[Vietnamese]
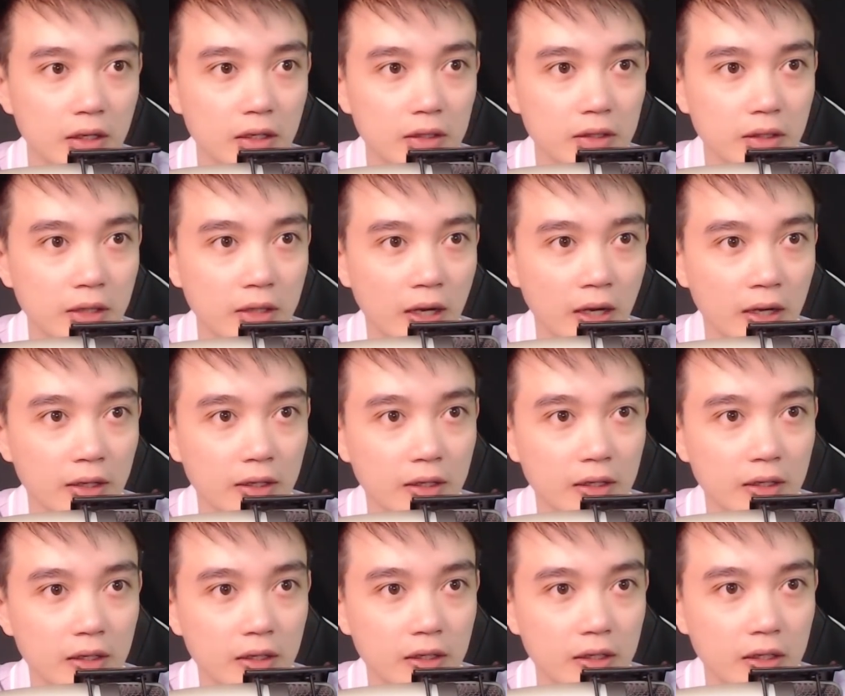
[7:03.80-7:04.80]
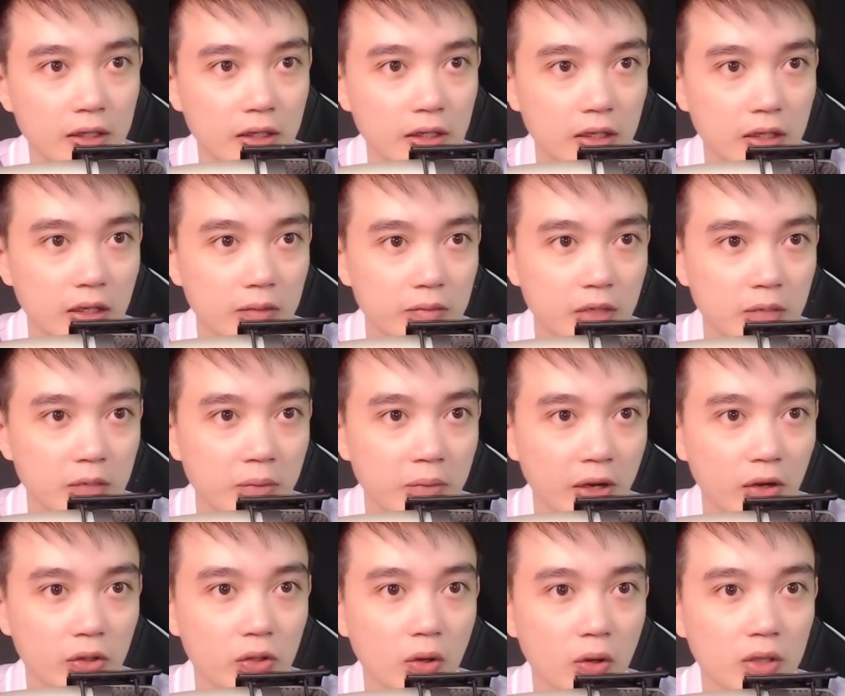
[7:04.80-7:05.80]
Tư à, bữa mày
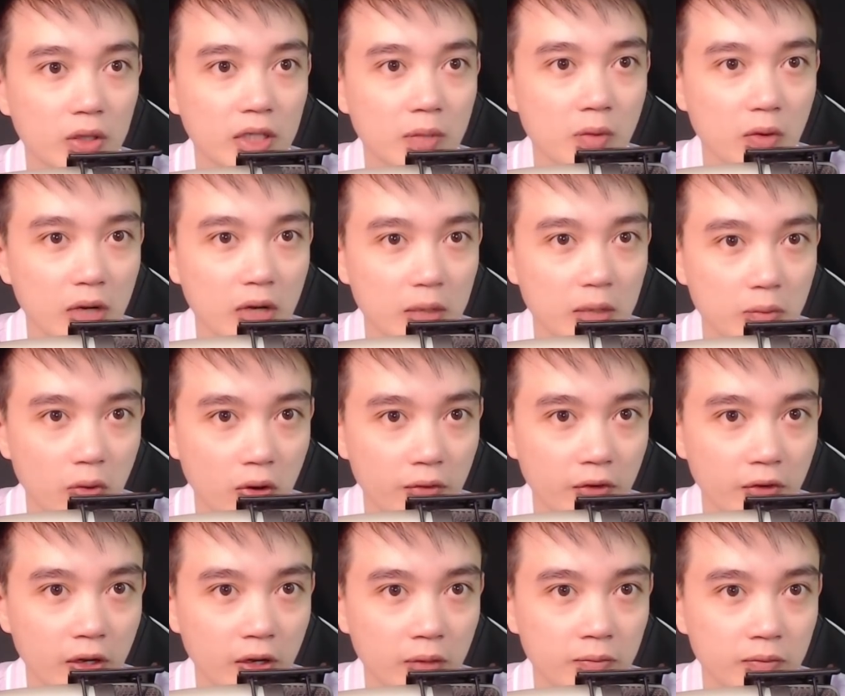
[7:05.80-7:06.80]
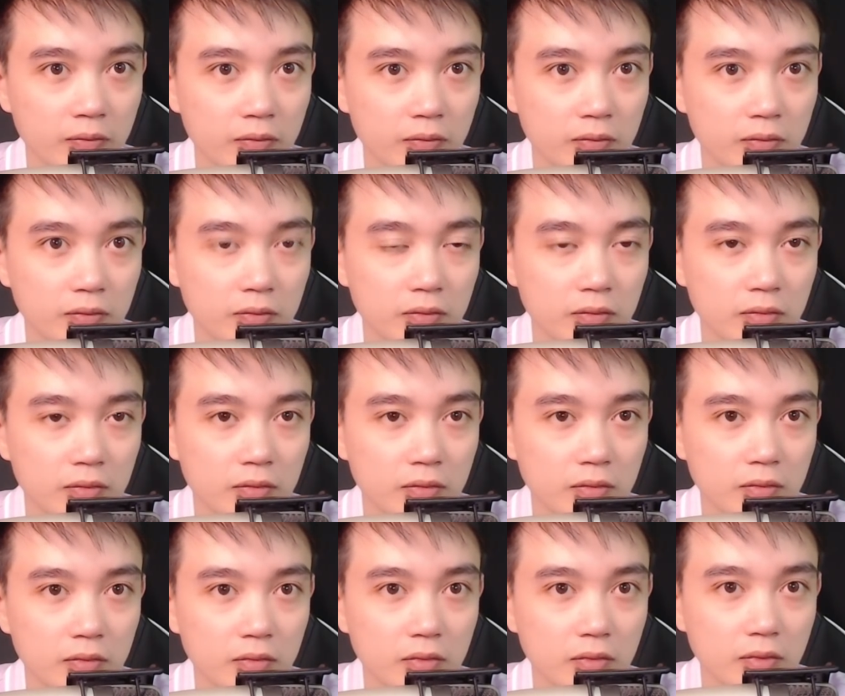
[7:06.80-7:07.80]
có cho tao một lá bùa phải không?
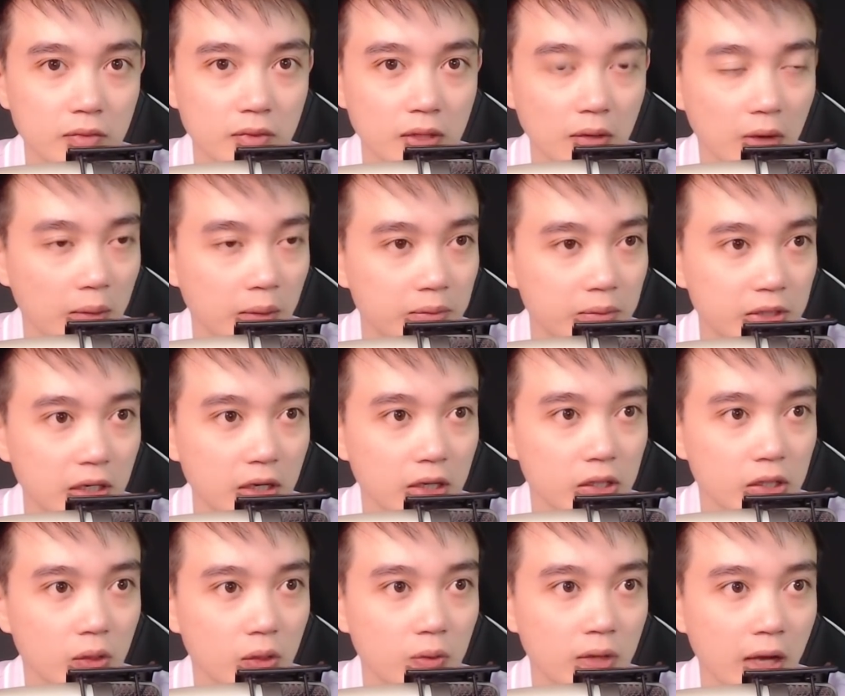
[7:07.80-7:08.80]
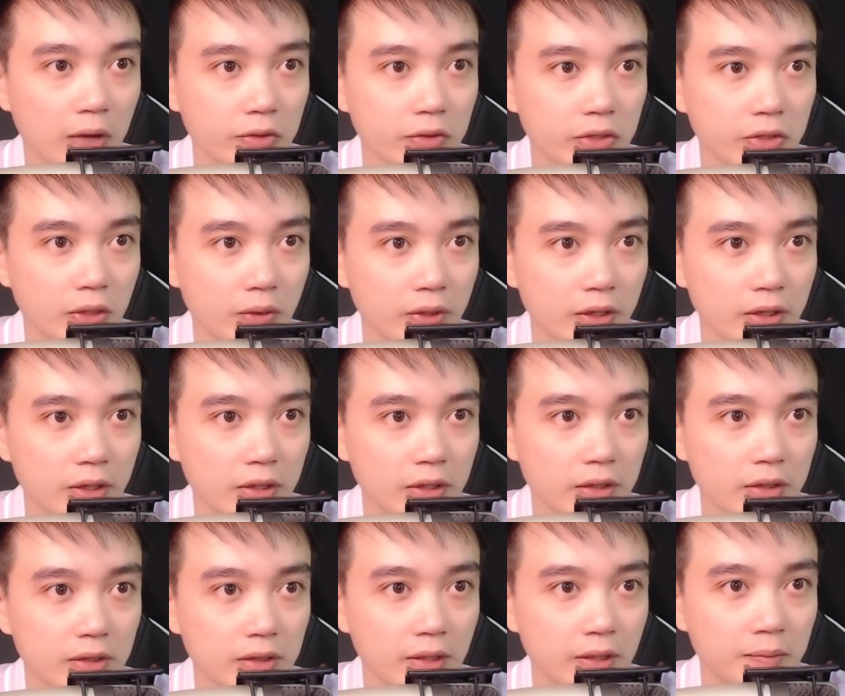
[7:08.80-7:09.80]
Tao làm trước ở chỗ nào rồi đó,
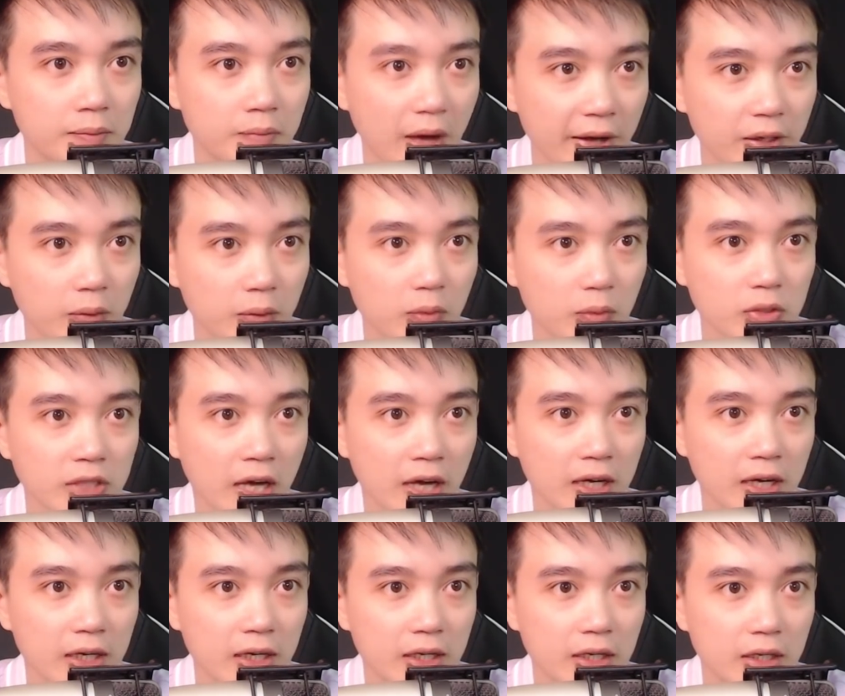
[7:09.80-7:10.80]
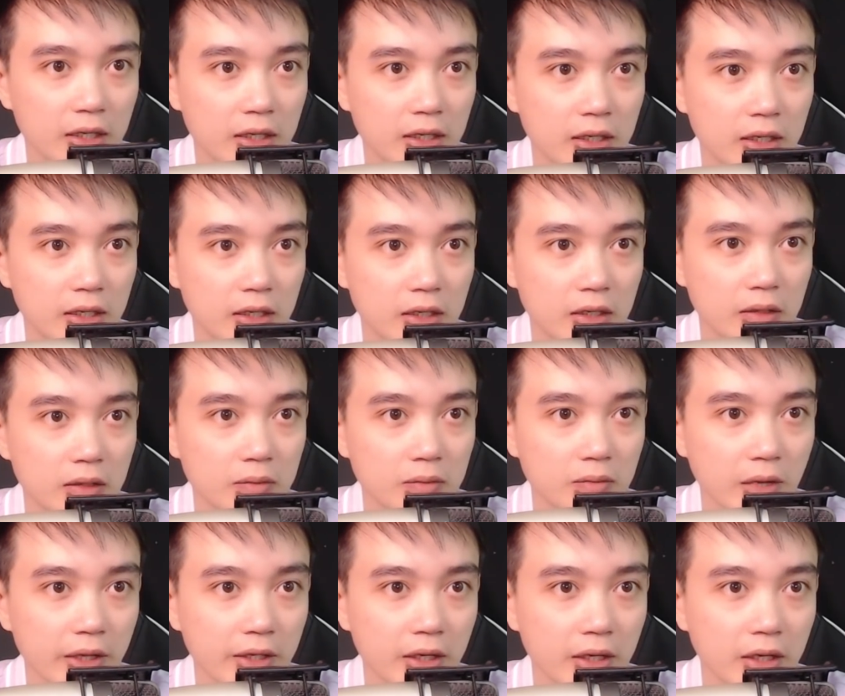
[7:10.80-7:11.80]
tìm mãi không có ra.
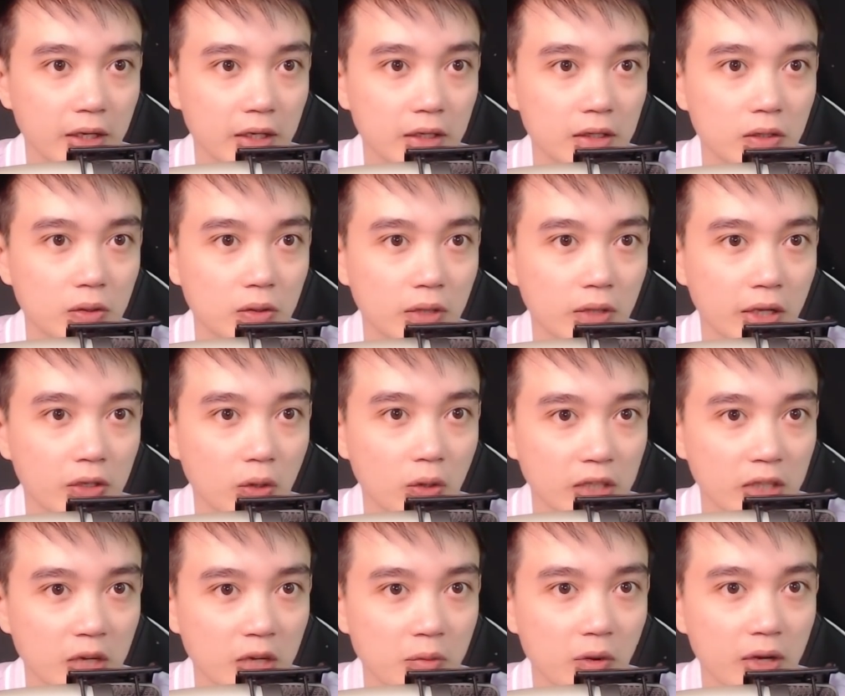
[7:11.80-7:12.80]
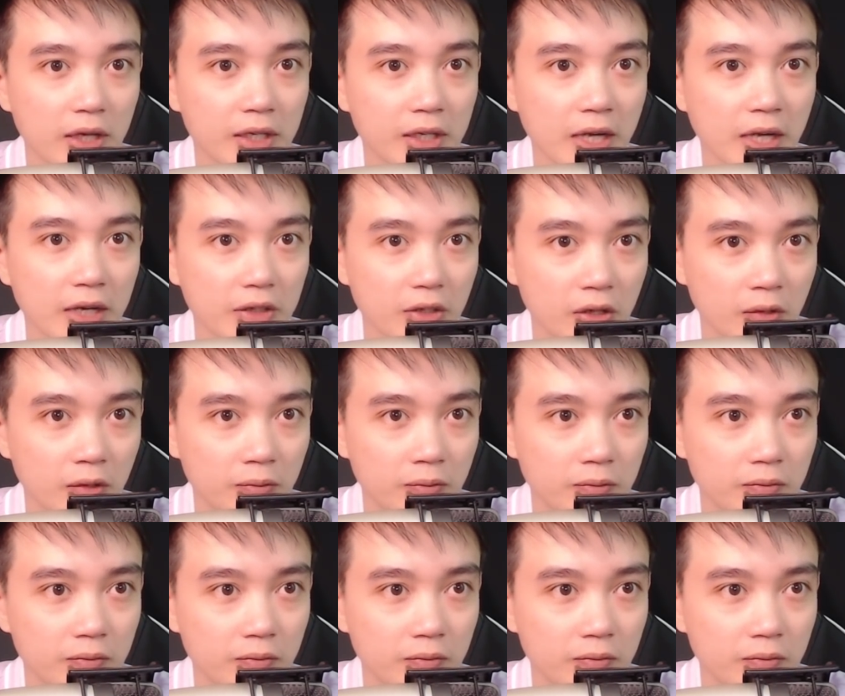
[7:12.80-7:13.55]
Mày có thể cho tao một cái khác được không?